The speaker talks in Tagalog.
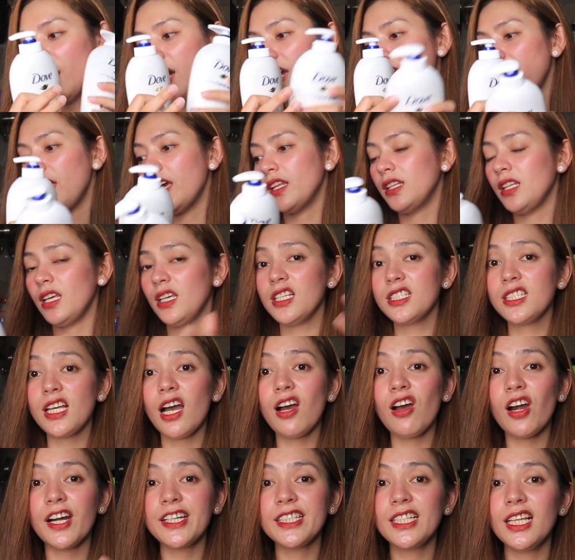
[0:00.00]
Ayan,
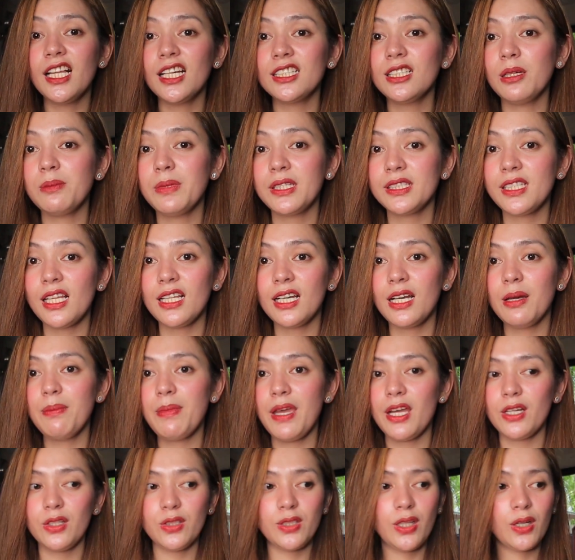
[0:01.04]
isang card lang naman talaga
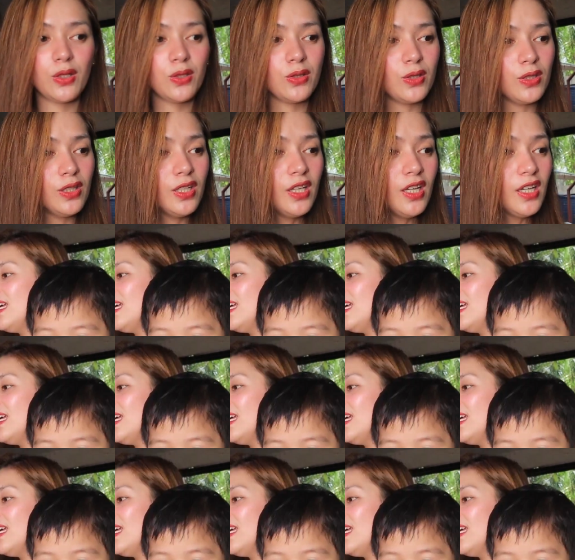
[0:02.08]
meron ako.